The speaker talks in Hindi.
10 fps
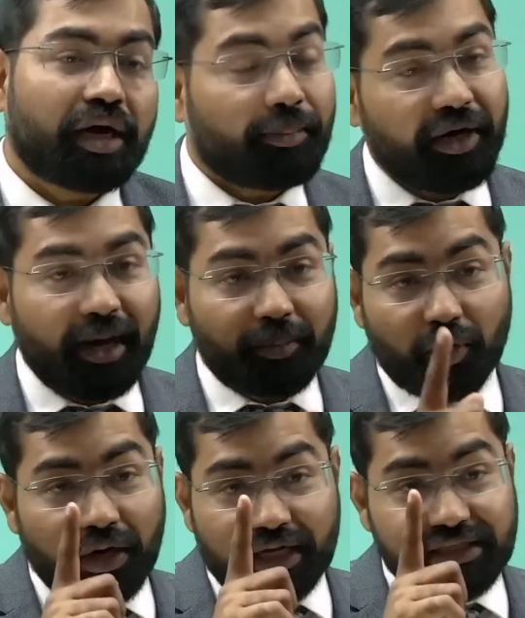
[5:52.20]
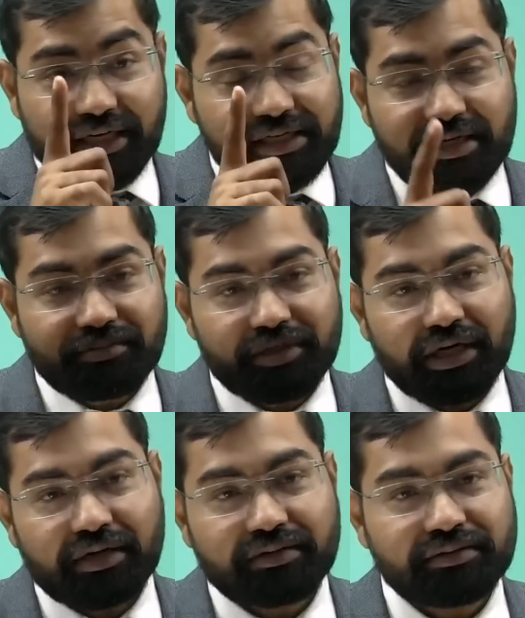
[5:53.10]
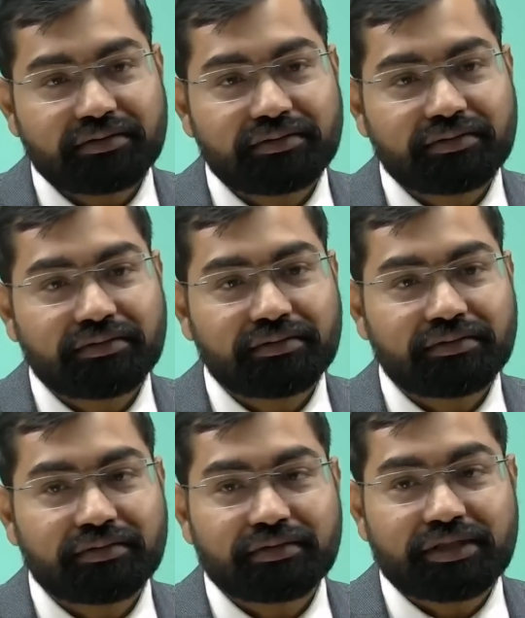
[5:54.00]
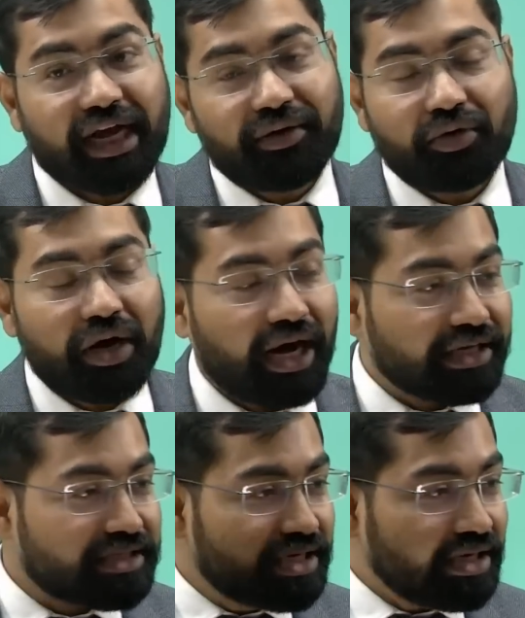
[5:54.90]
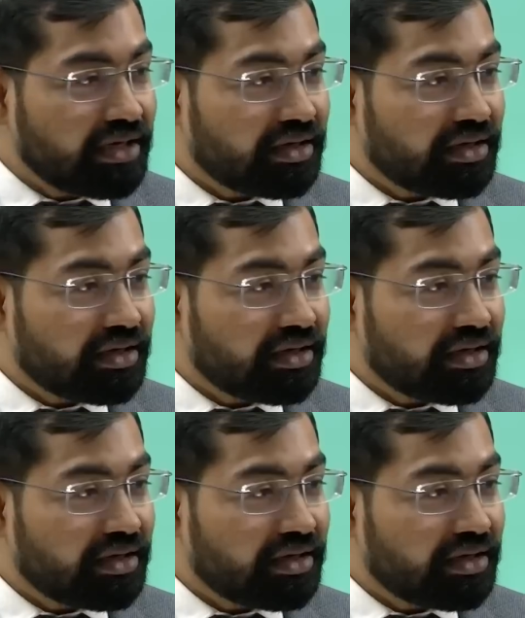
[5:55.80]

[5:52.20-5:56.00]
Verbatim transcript: अपने आप को राजा ही समझा चाहे वो घास की